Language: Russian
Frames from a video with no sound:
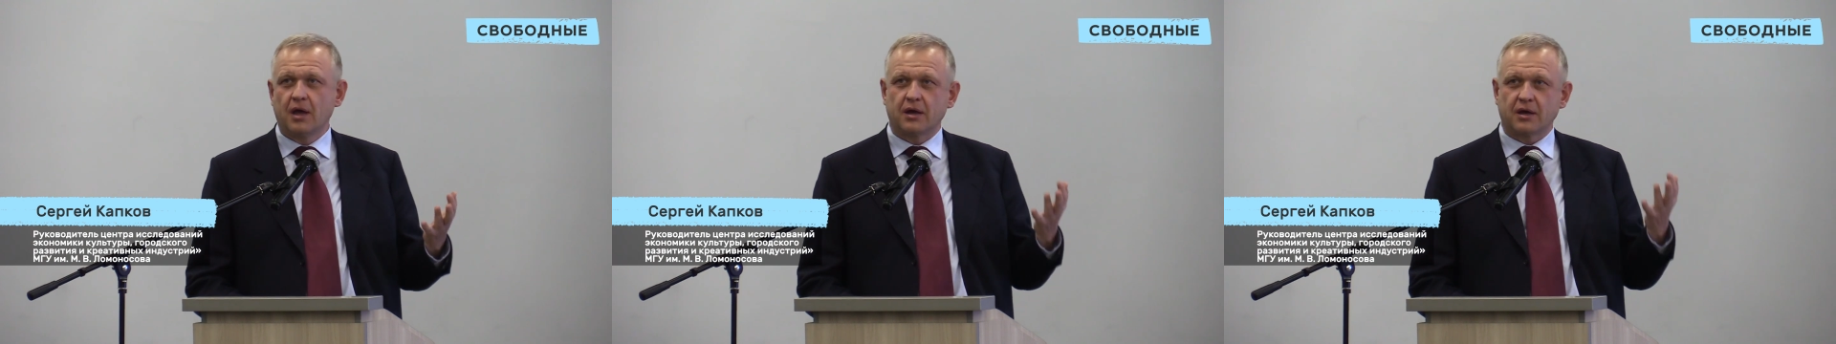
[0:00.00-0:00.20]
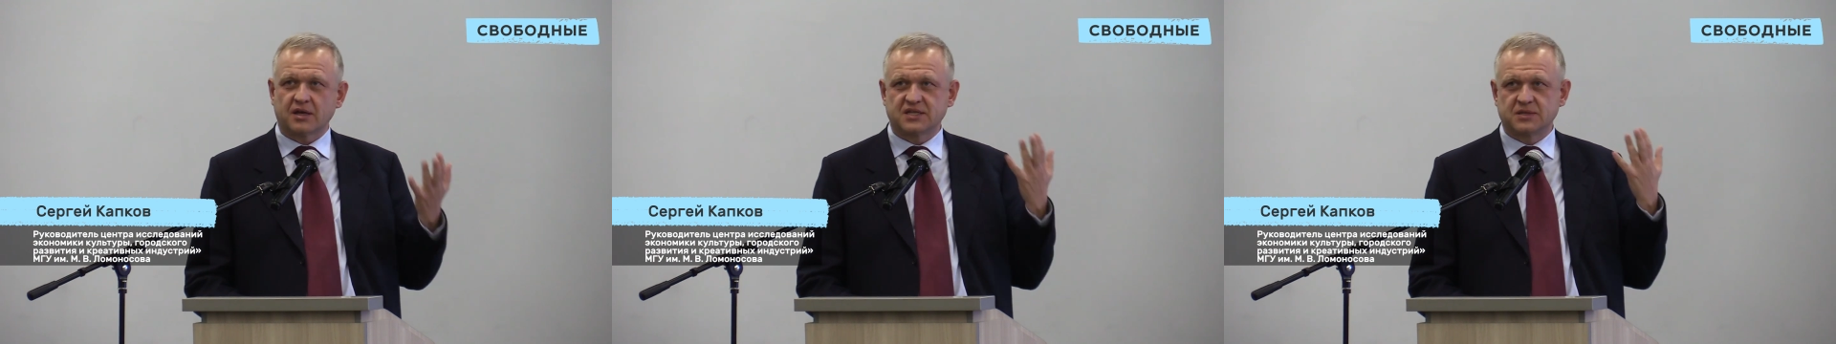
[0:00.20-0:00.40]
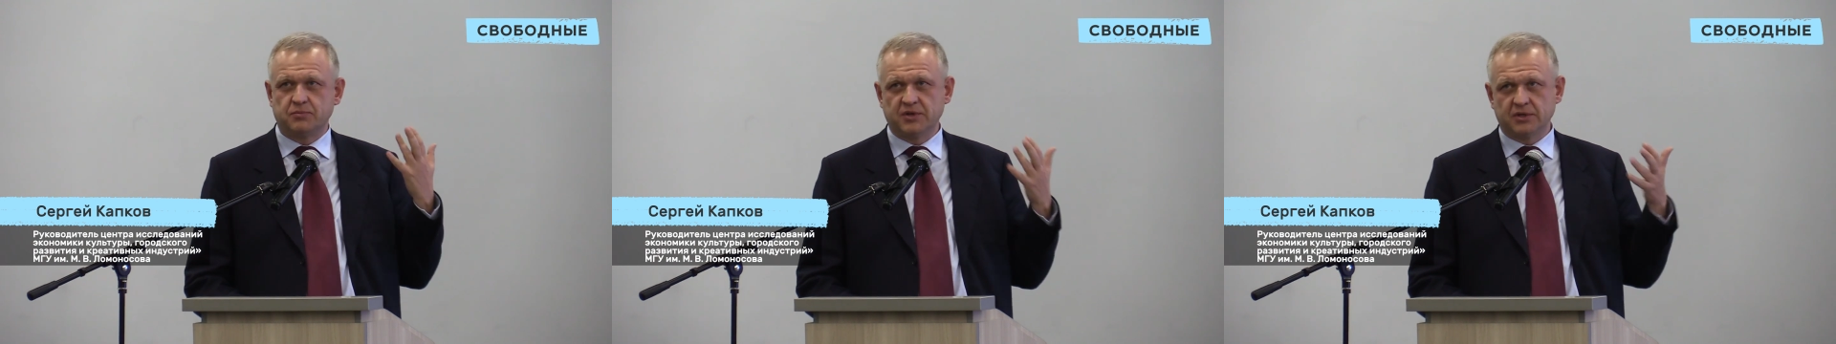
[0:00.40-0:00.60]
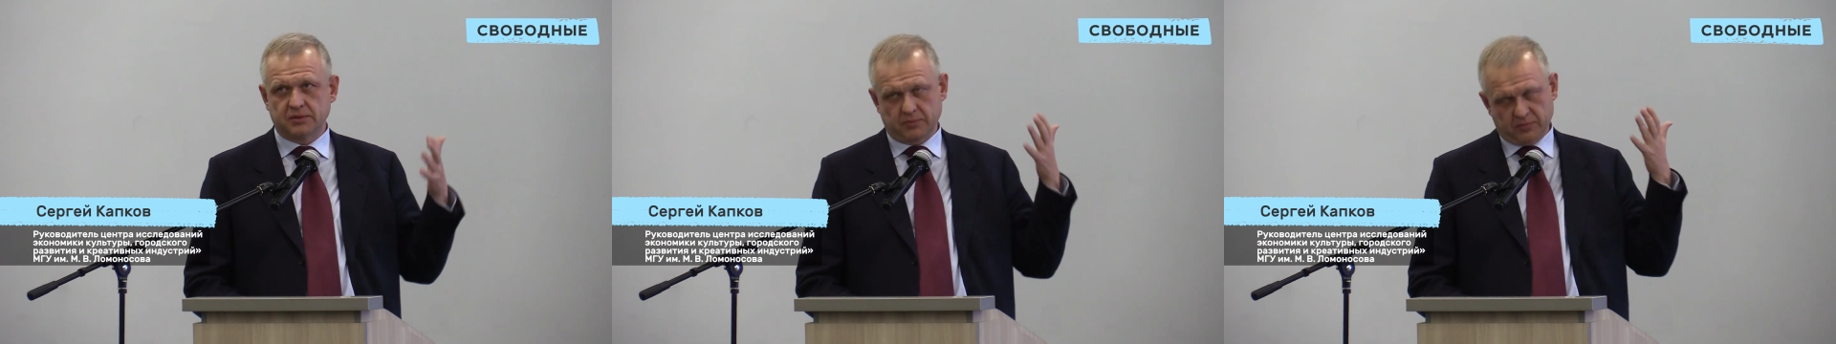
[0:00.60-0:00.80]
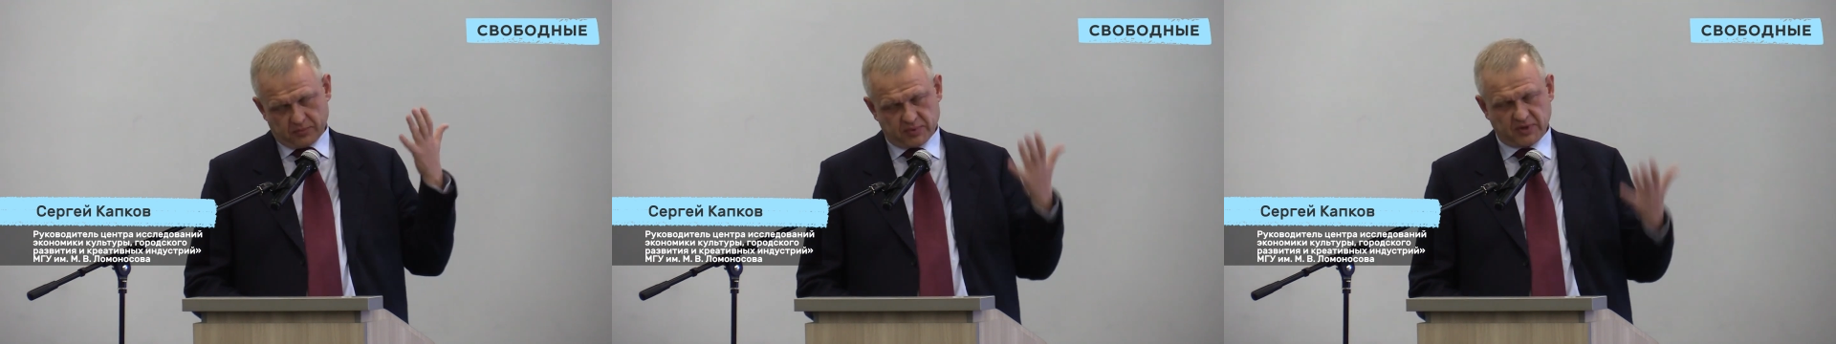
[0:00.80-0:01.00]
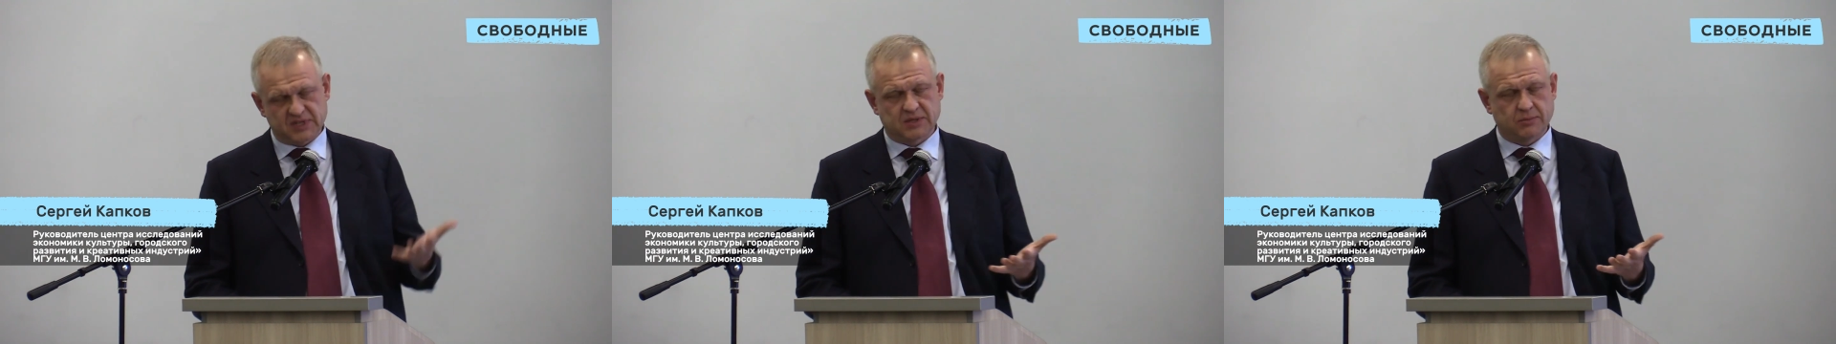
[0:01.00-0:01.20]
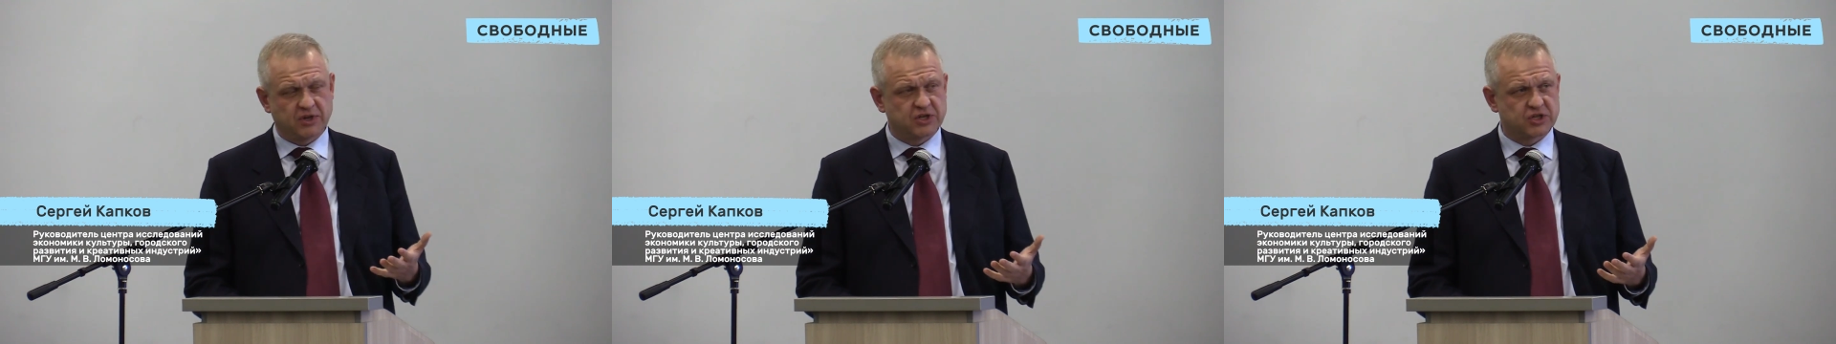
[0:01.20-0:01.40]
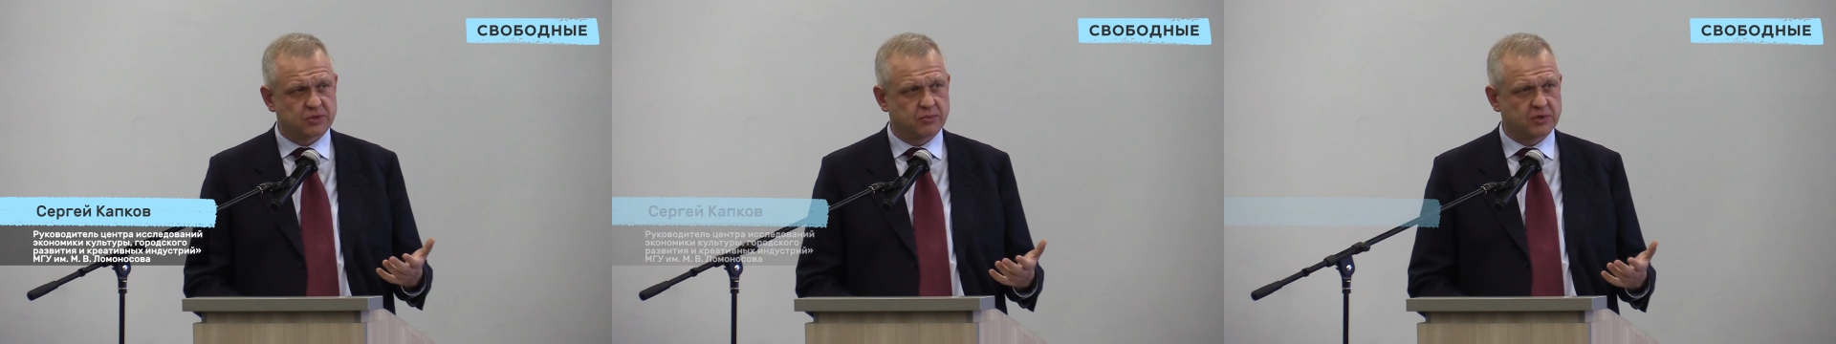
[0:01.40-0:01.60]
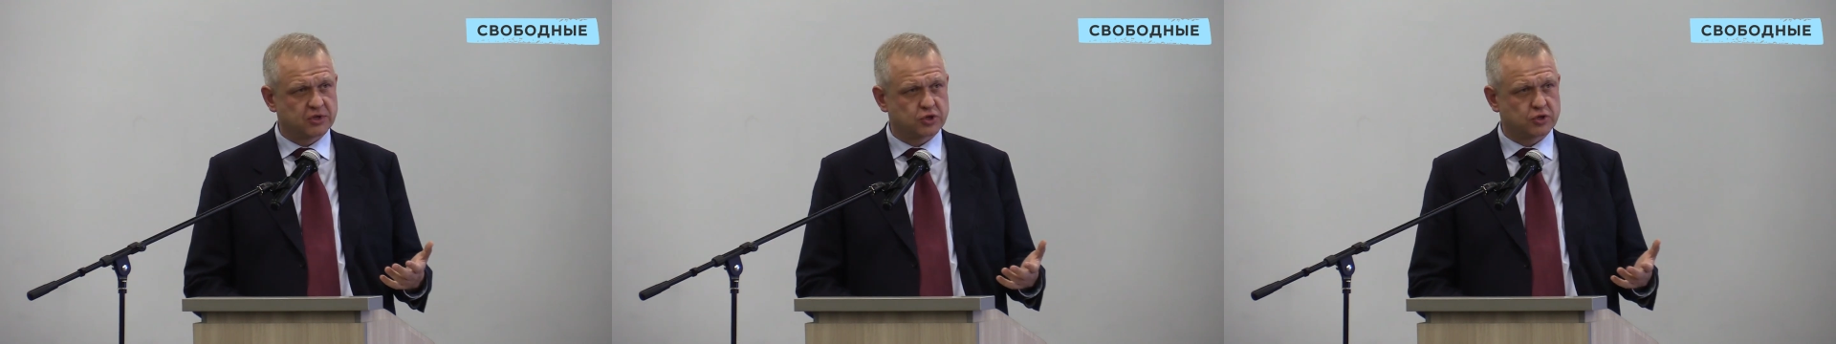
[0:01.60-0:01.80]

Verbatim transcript: разбил, приземление же было